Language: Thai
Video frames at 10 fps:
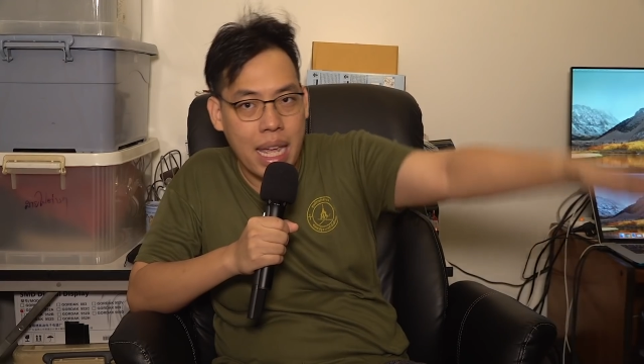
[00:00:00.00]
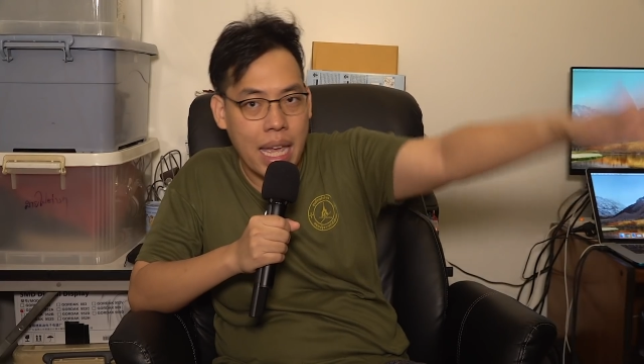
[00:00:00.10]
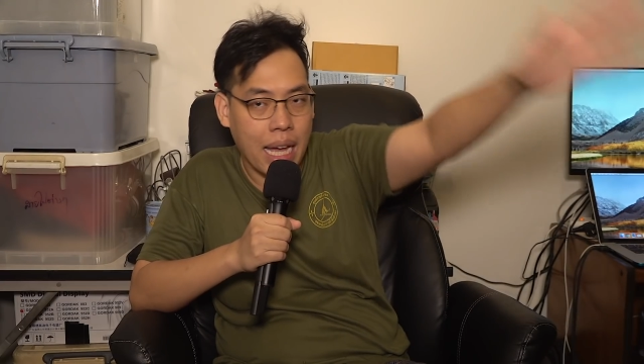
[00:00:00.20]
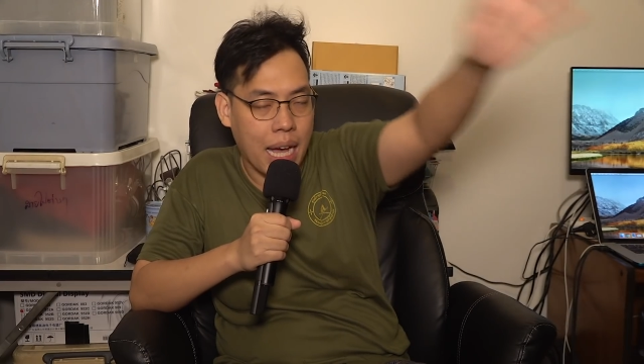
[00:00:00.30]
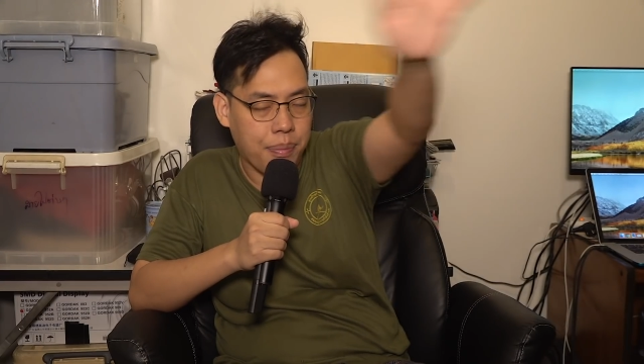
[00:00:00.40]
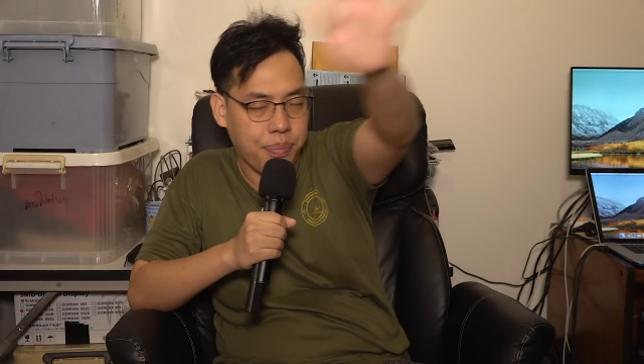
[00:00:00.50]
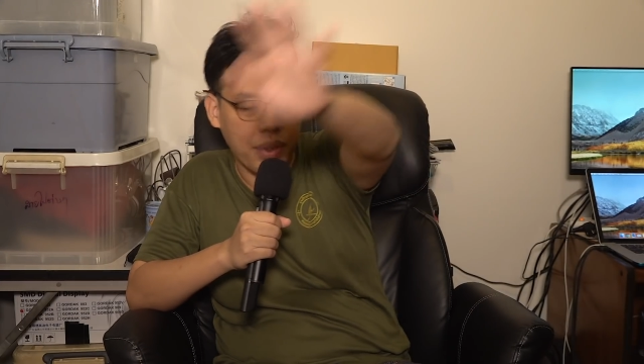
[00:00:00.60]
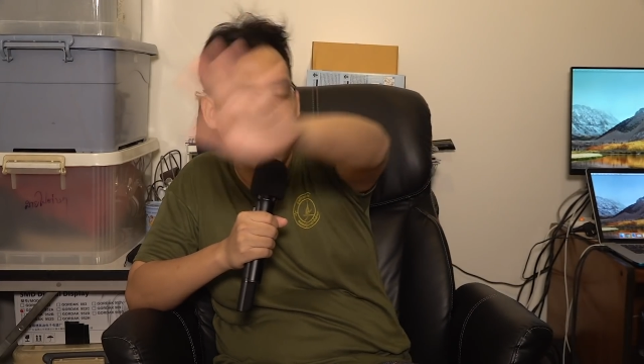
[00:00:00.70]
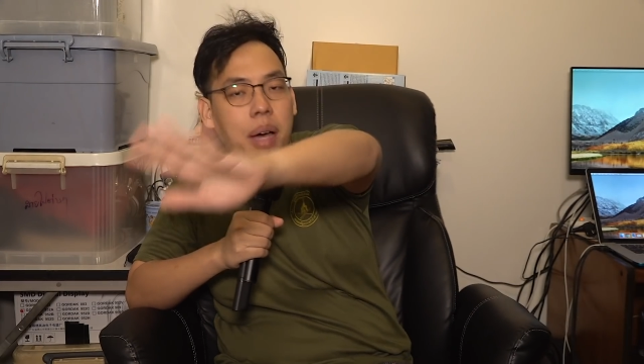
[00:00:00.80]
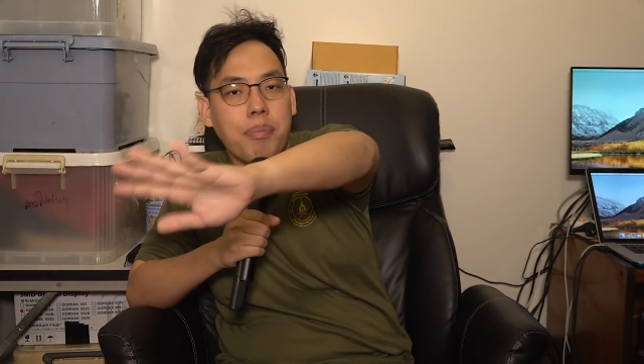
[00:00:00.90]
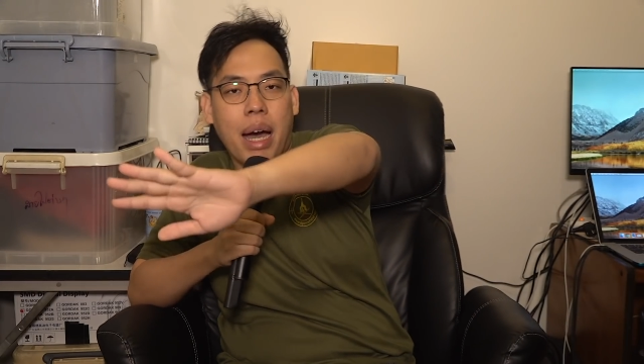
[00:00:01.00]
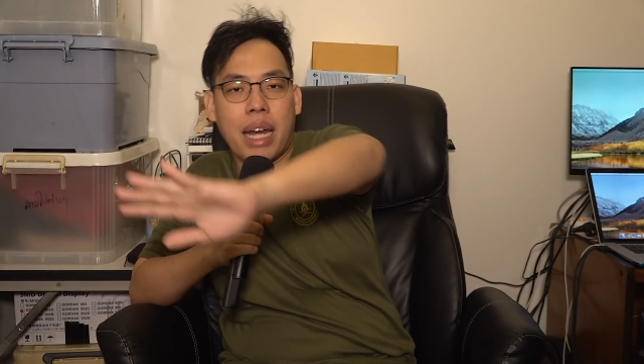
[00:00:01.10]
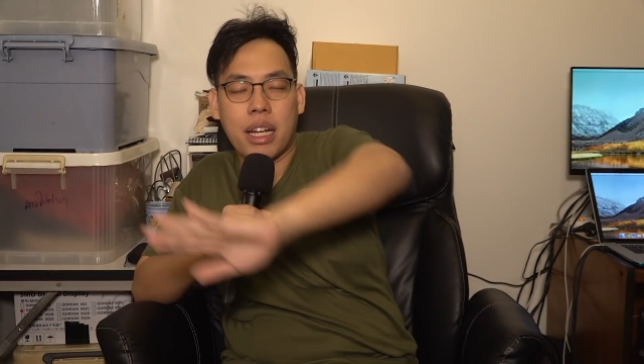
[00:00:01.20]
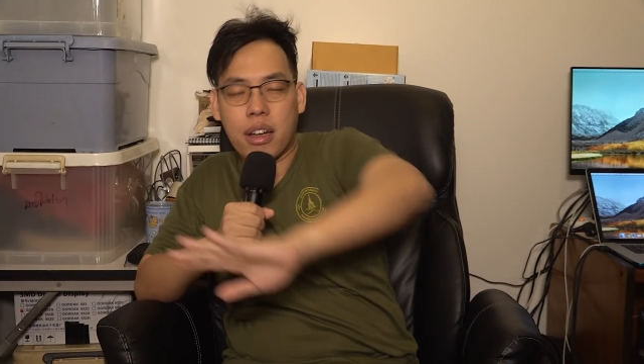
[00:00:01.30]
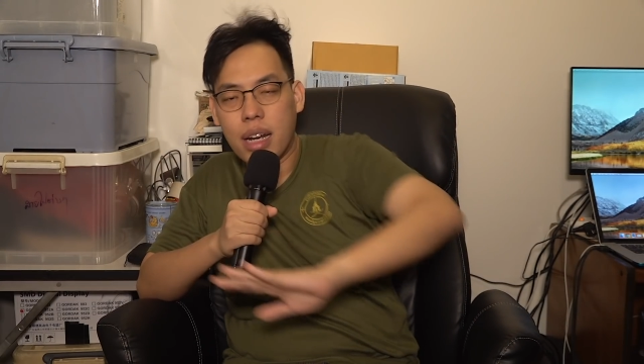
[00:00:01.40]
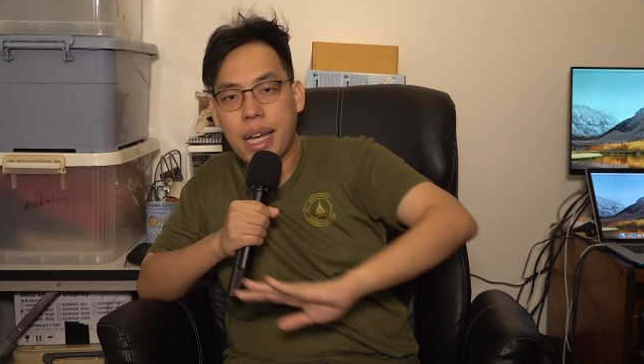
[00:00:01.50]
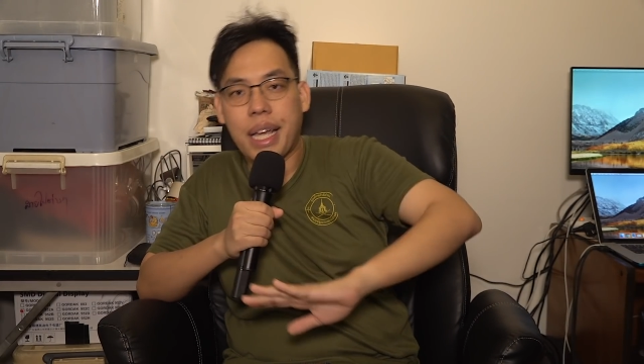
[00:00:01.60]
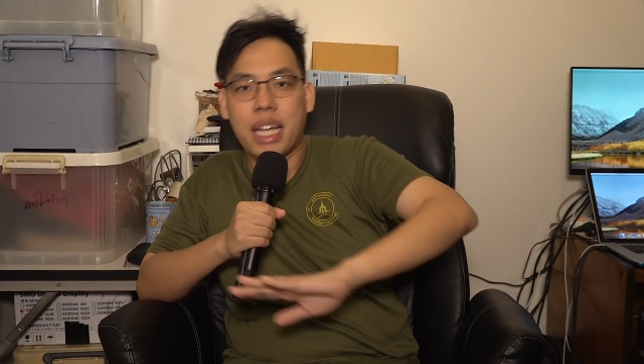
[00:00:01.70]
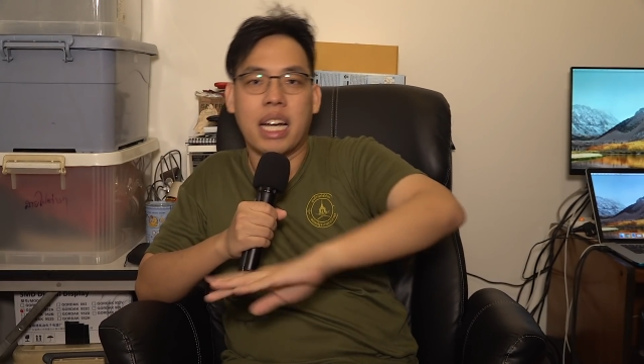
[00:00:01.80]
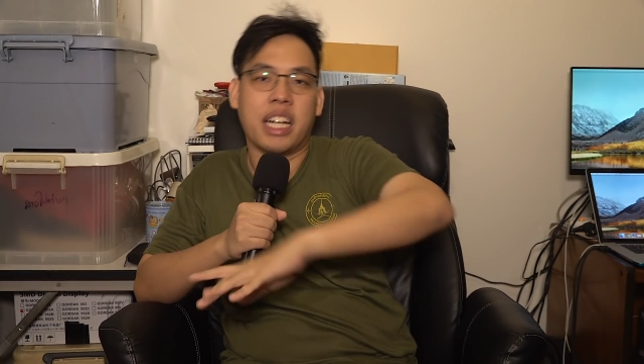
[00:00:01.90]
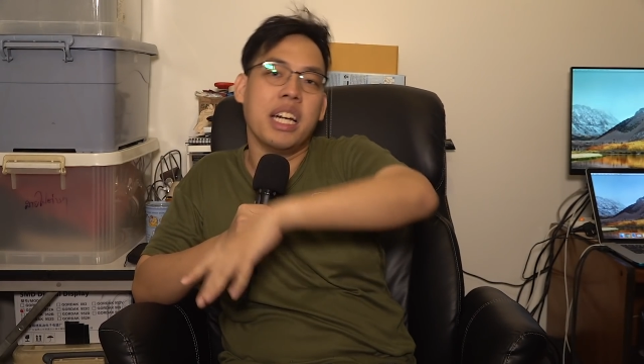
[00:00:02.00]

นั่นเองครับมันก็เลยเกิด